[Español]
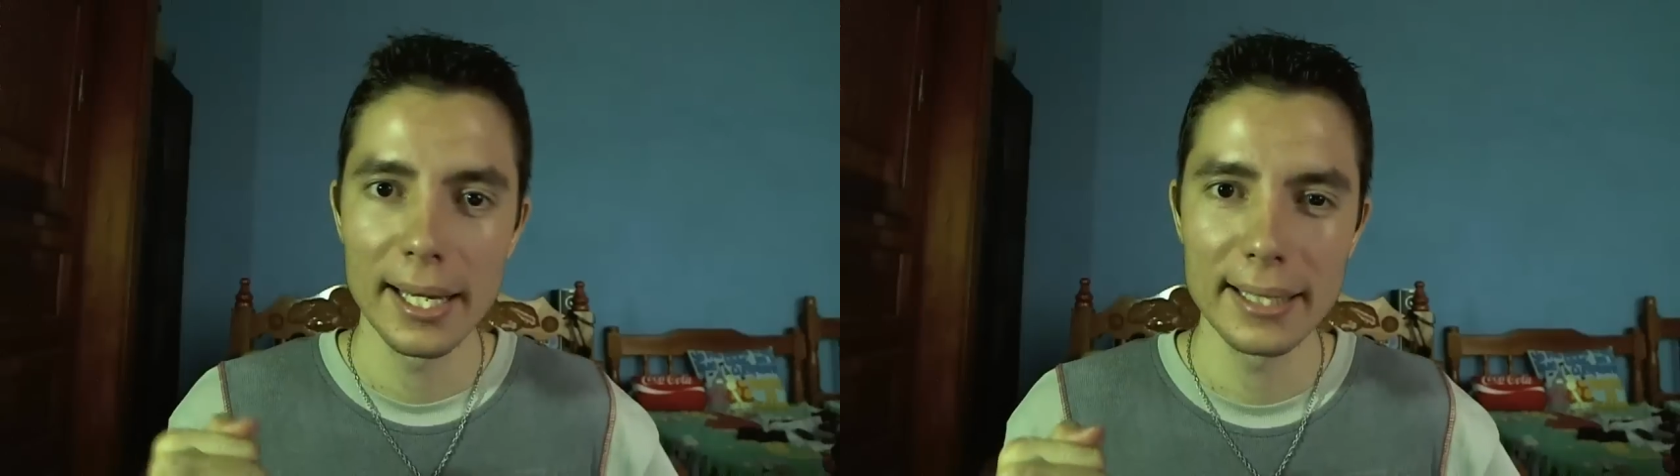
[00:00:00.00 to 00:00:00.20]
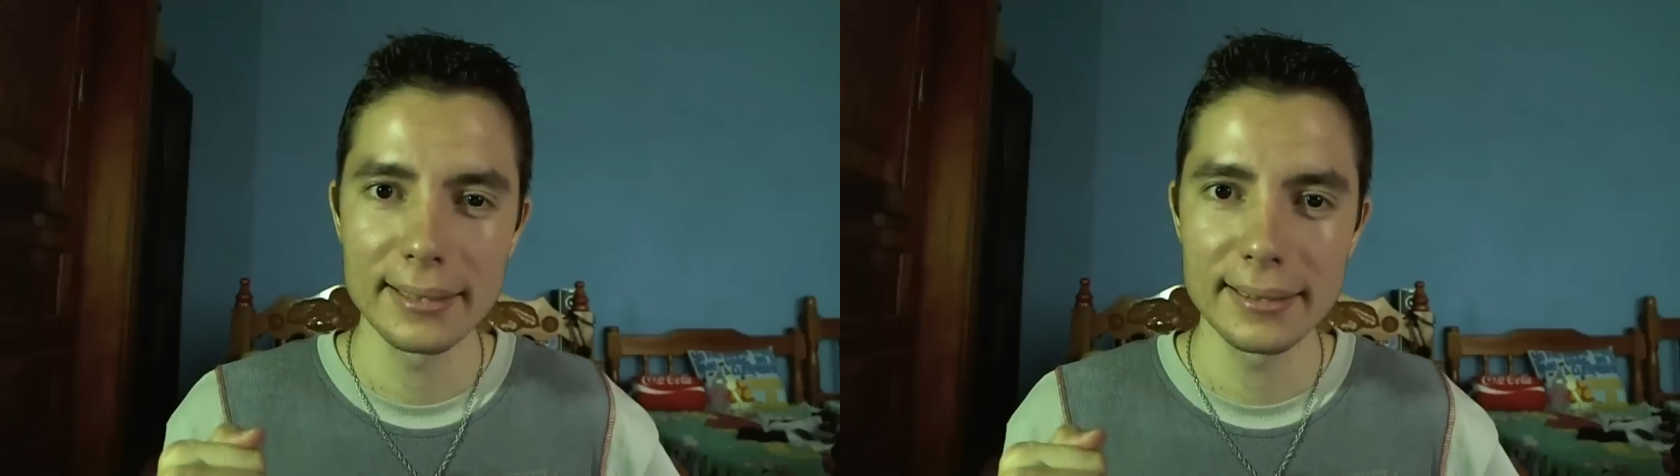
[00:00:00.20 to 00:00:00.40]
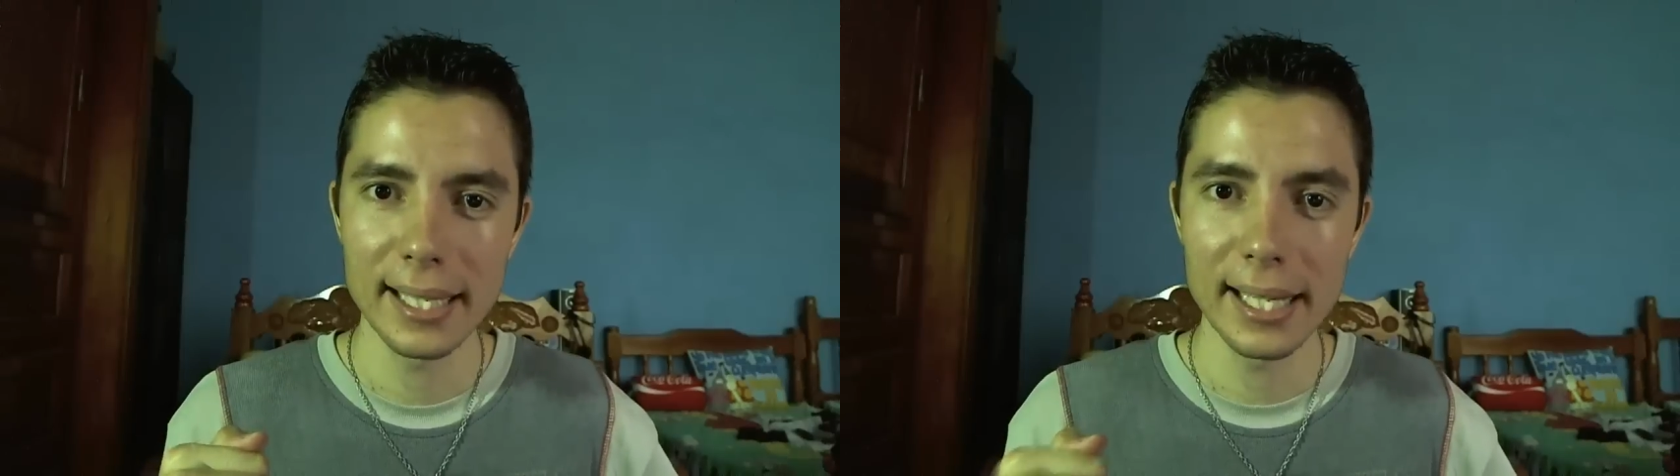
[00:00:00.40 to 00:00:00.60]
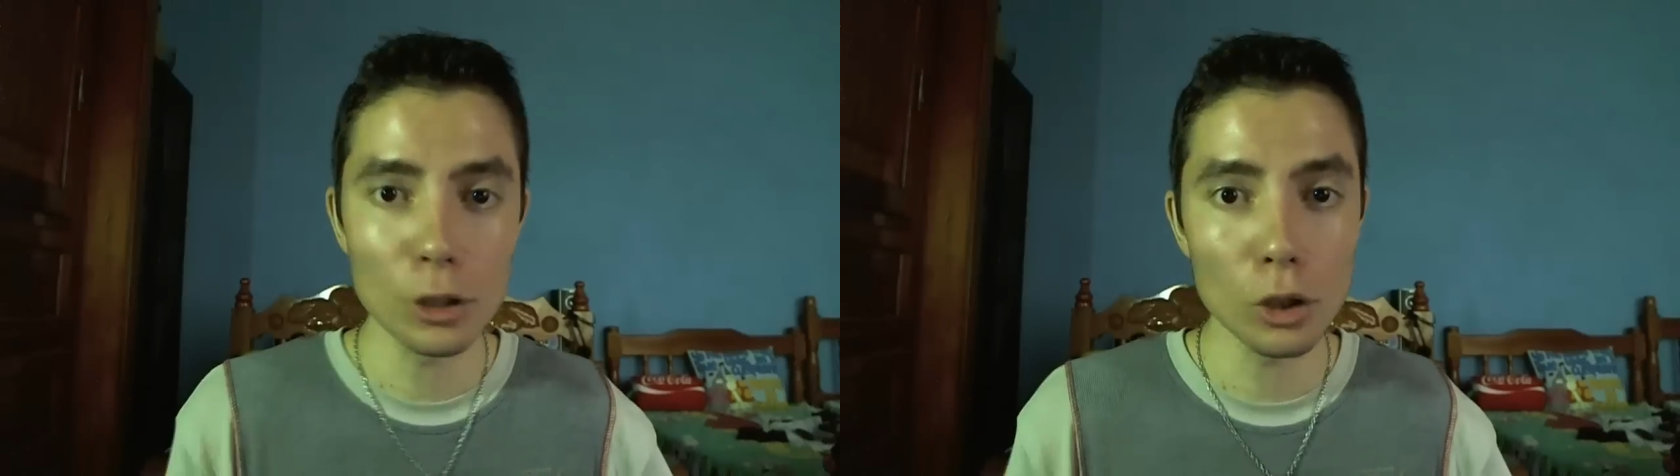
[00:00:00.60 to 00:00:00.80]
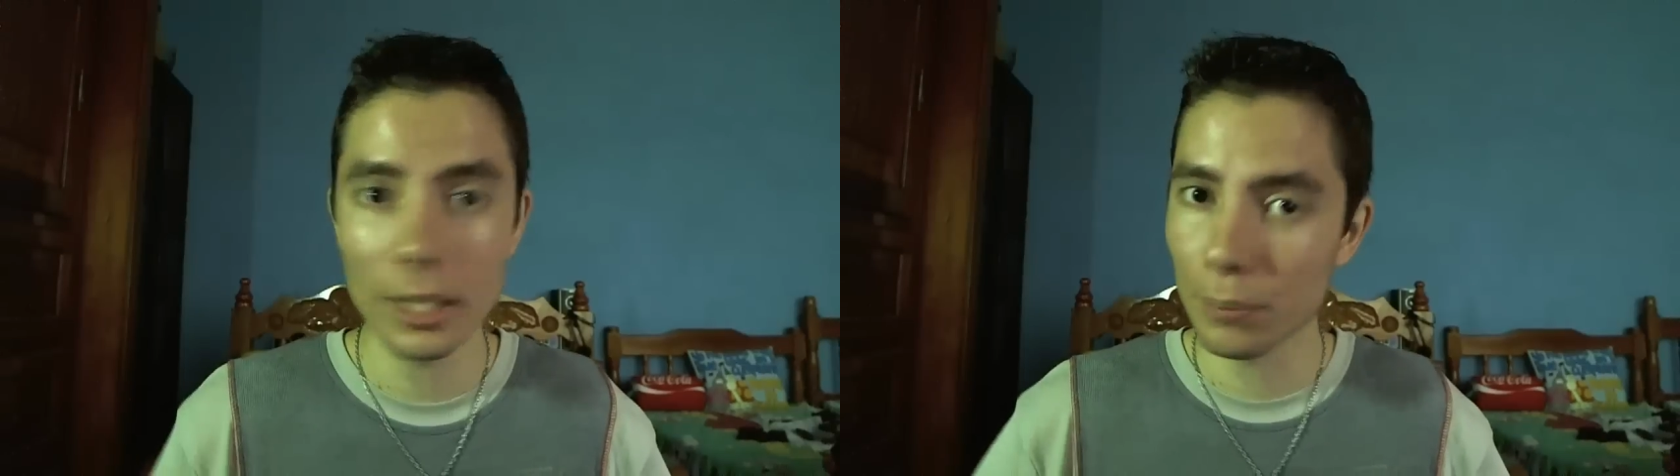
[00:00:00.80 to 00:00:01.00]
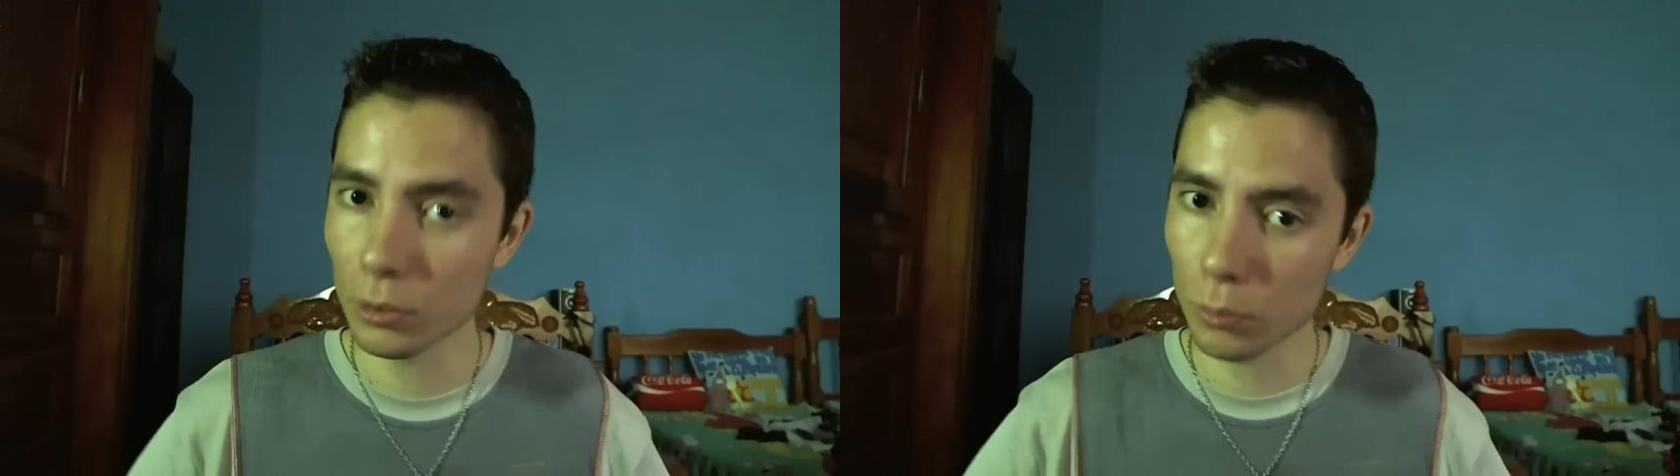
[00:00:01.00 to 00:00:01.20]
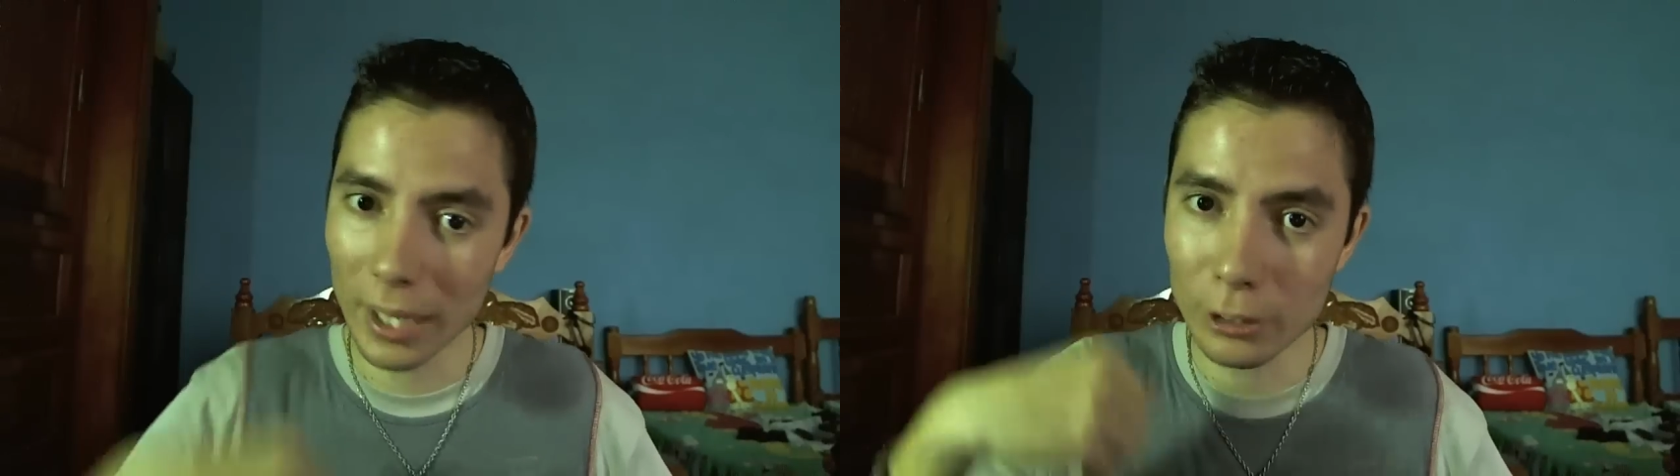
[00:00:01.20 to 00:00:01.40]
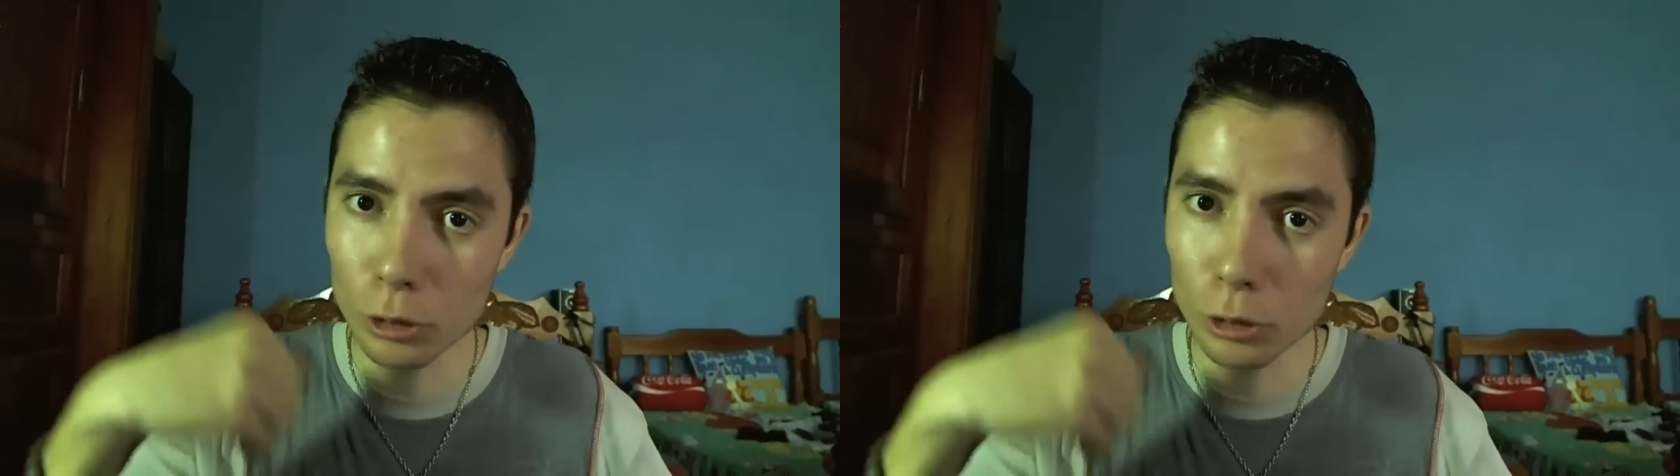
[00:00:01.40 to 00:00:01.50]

este, en donde pues voy a